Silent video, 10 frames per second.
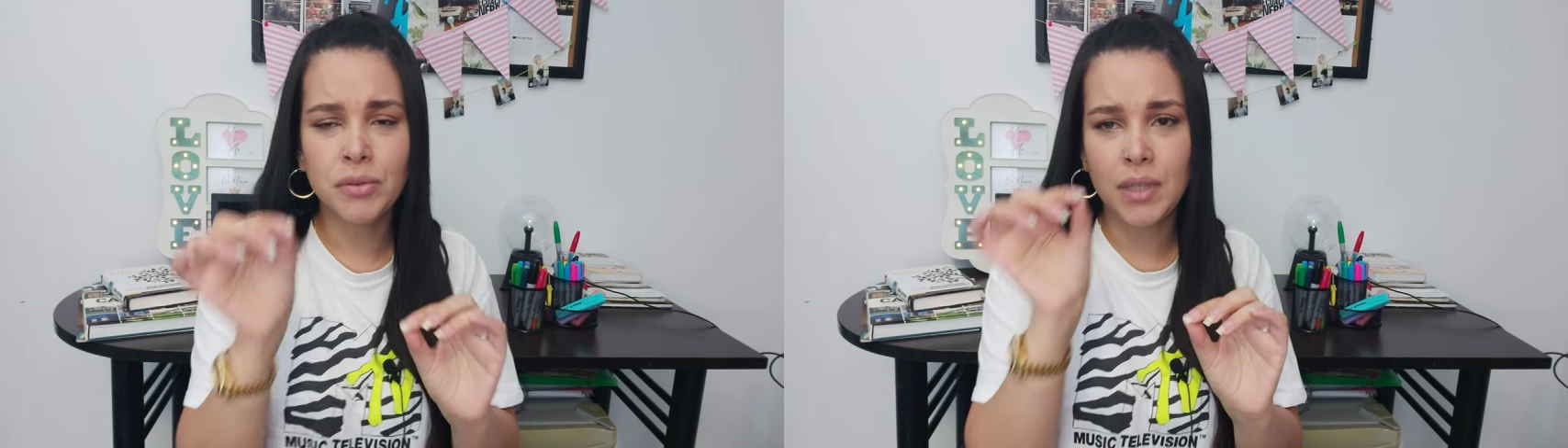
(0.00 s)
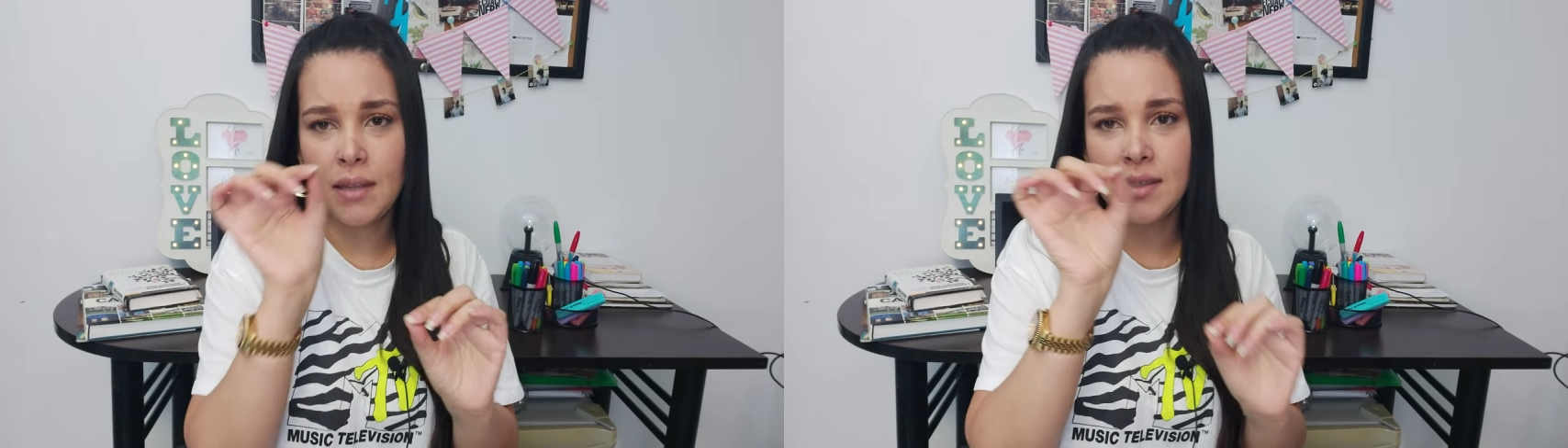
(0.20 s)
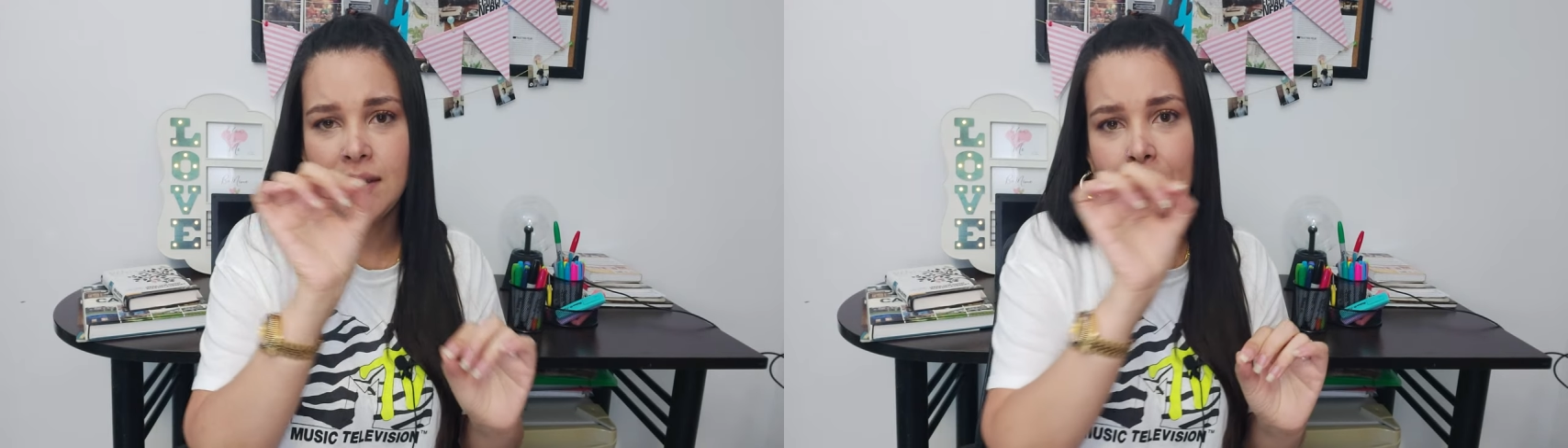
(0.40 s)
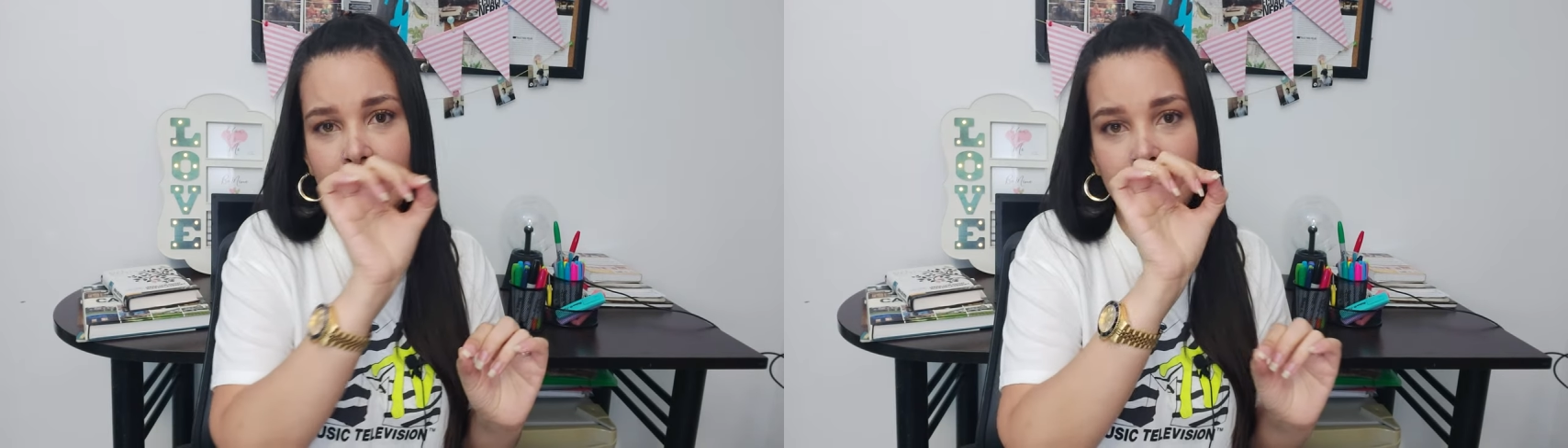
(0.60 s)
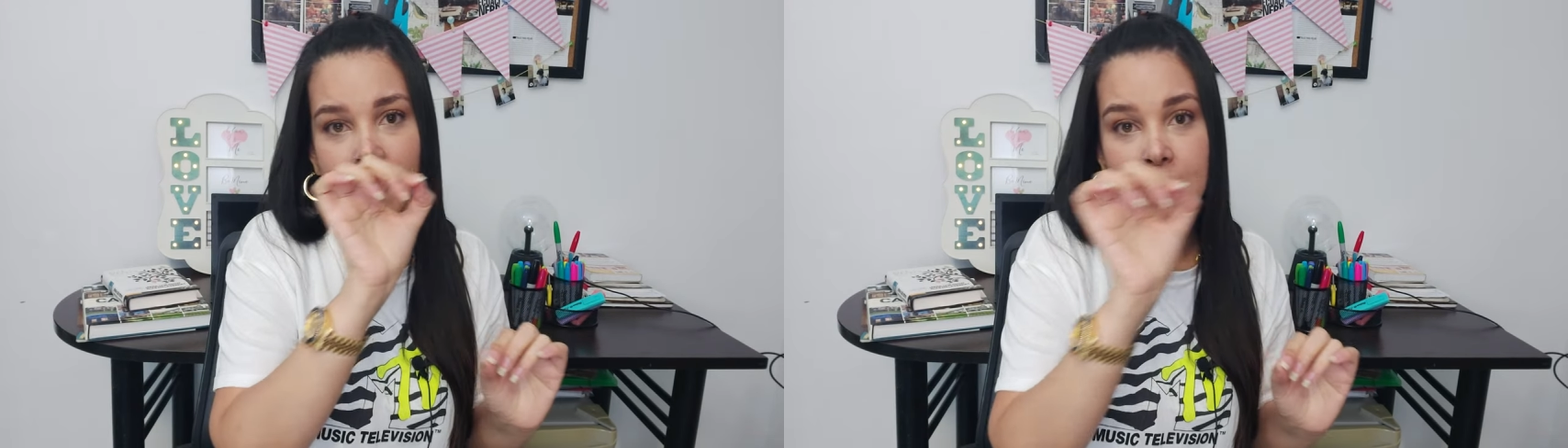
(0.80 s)
O sea, si
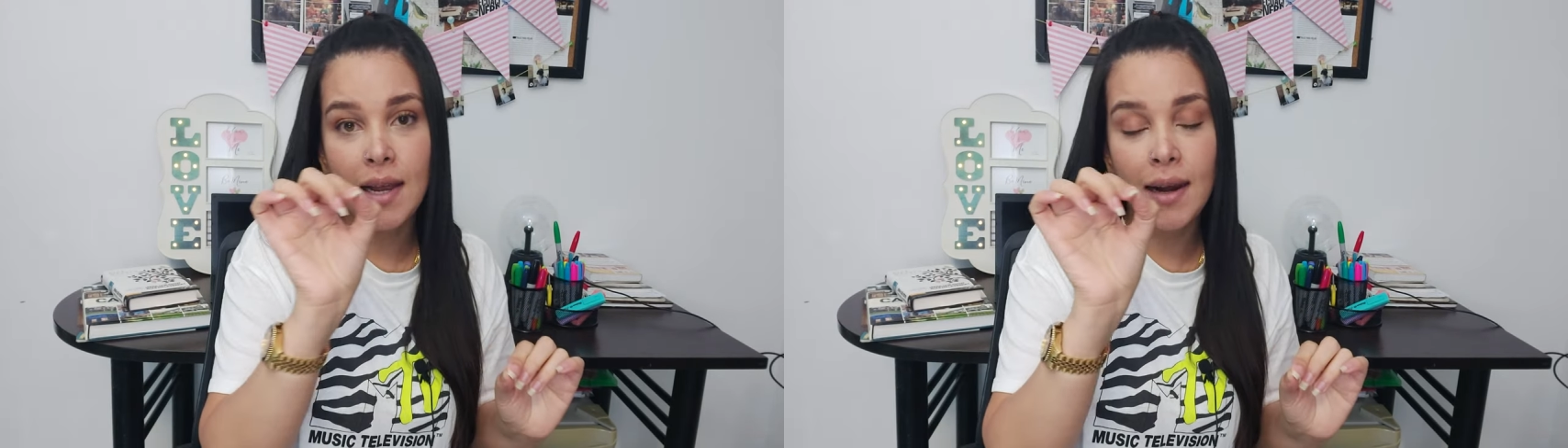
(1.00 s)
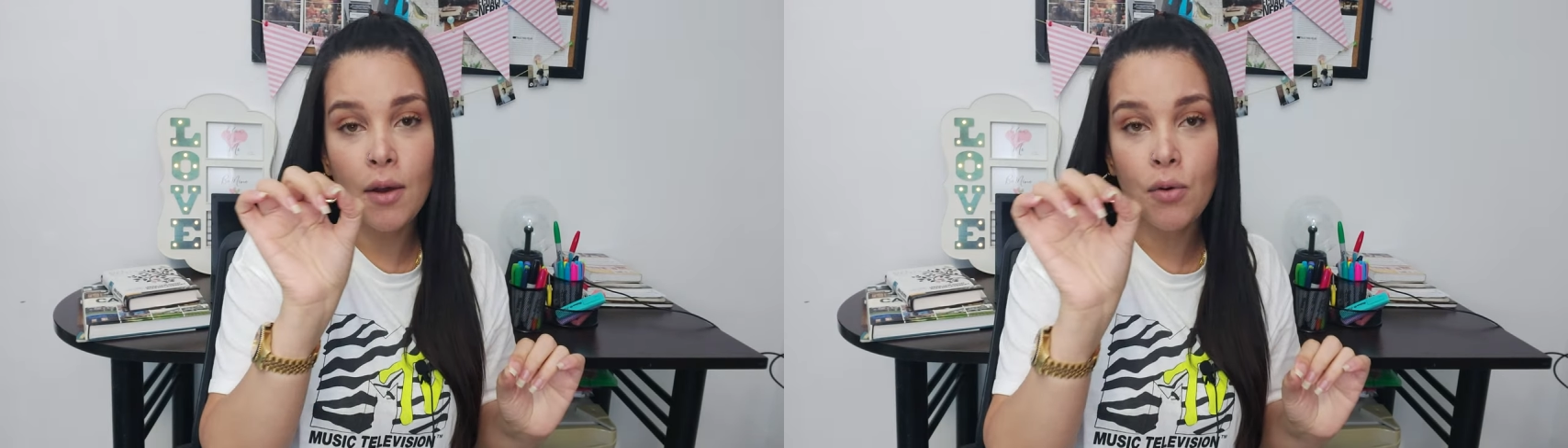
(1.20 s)
me crecía la